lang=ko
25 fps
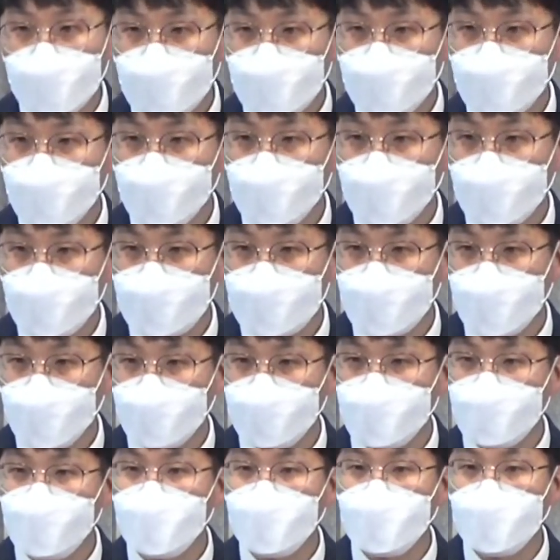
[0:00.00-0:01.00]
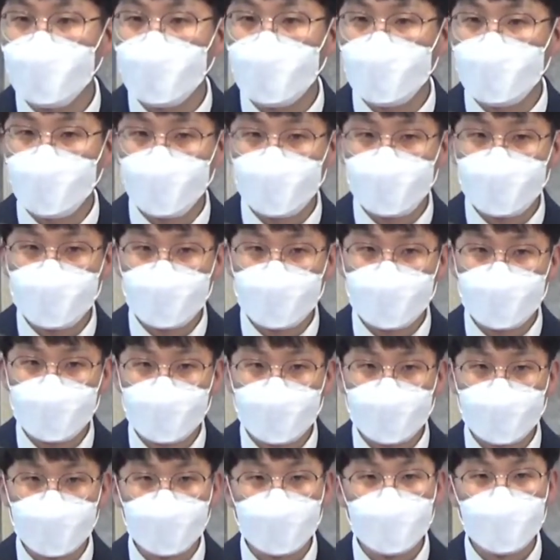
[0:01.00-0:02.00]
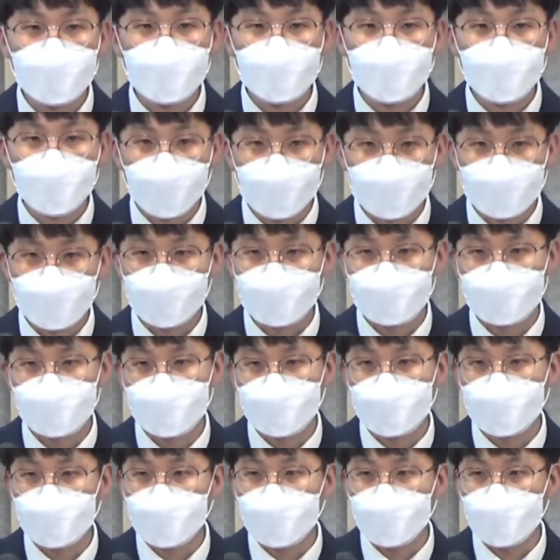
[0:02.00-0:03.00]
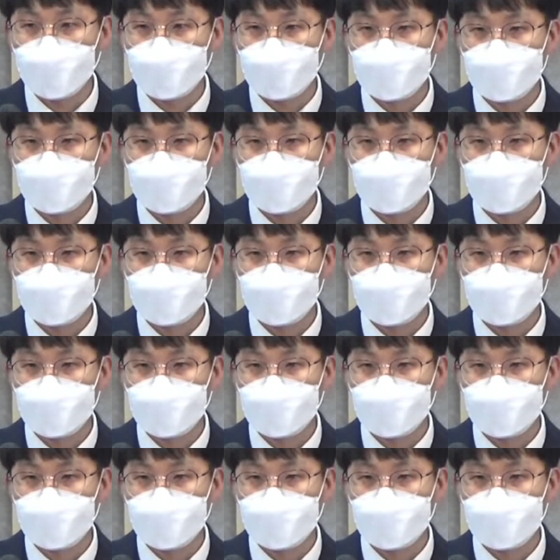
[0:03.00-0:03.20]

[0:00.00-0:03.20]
속에서 우리의 모습은 어떻습니까?